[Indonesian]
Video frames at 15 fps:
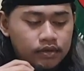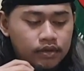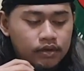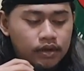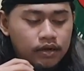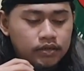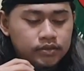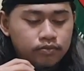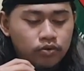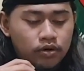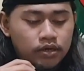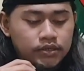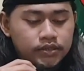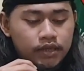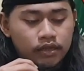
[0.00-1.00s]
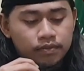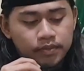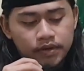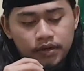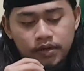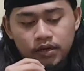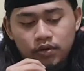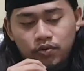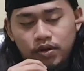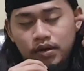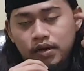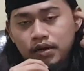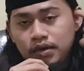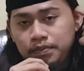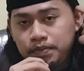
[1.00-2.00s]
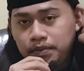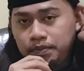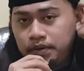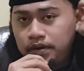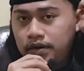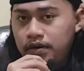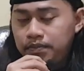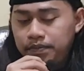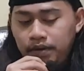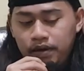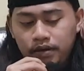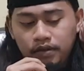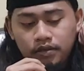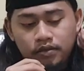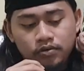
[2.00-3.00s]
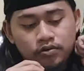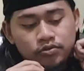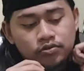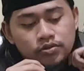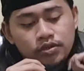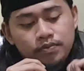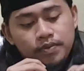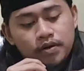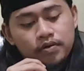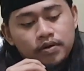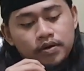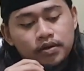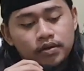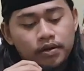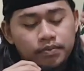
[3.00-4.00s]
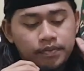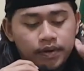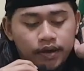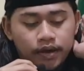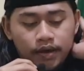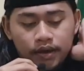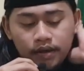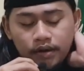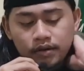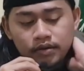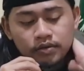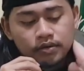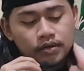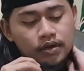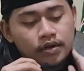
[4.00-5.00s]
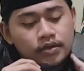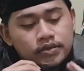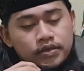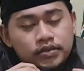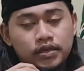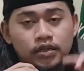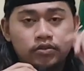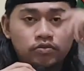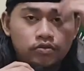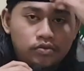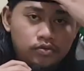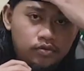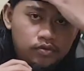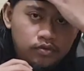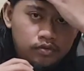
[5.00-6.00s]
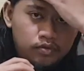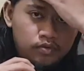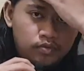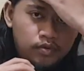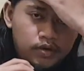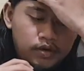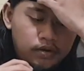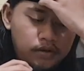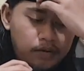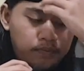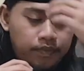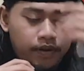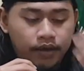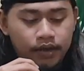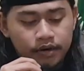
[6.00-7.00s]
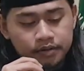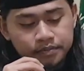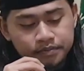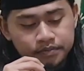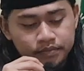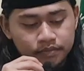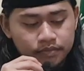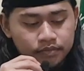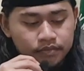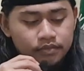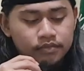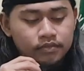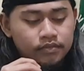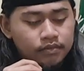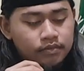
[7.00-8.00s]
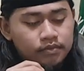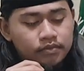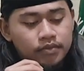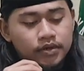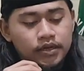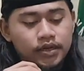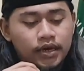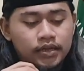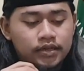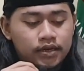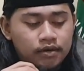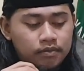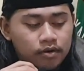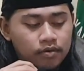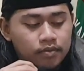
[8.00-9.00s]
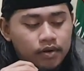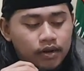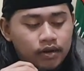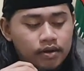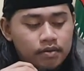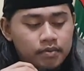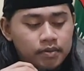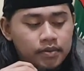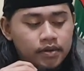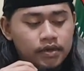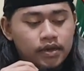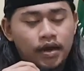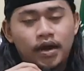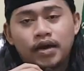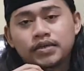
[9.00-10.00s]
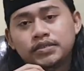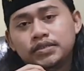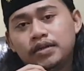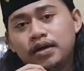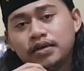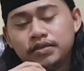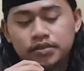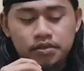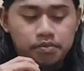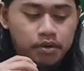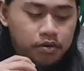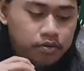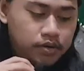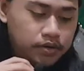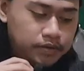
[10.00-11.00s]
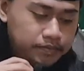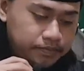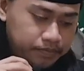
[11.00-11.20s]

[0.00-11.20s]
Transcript: Jadi ada sebuah statement yang keluar dari pimpinan MPR itu khususnya para wakil MPR, ada salah satu wakil MPR mengingatkan bahwa mereka memiliki hak sidang istimewa.